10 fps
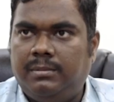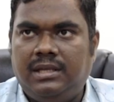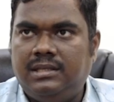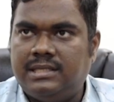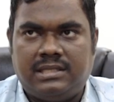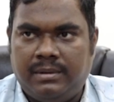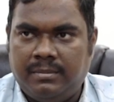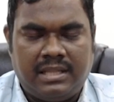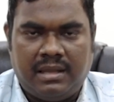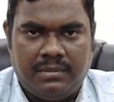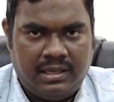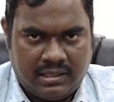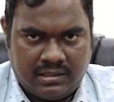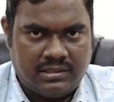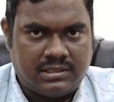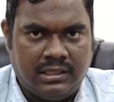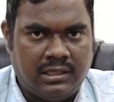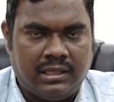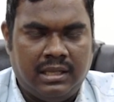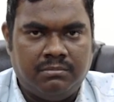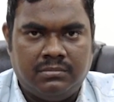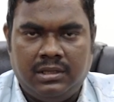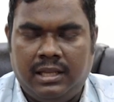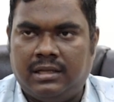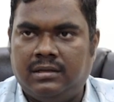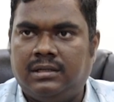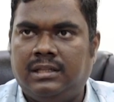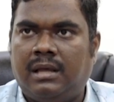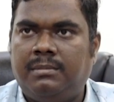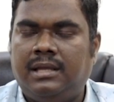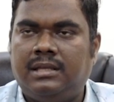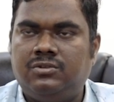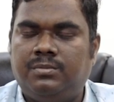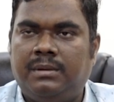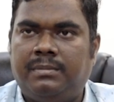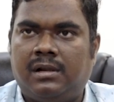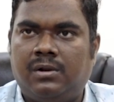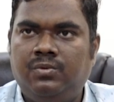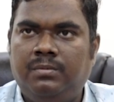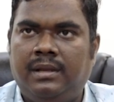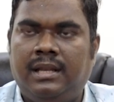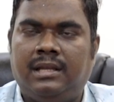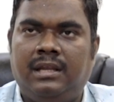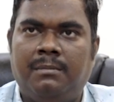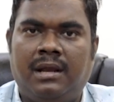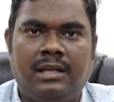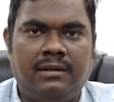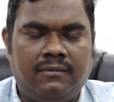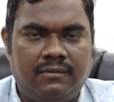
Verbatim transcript: अभी जैसे मैंने बताया मैं एक स्किन इन द गेम एक किताब है जो मैं पढ़ रहा हूँ मैंने एक हिमालयन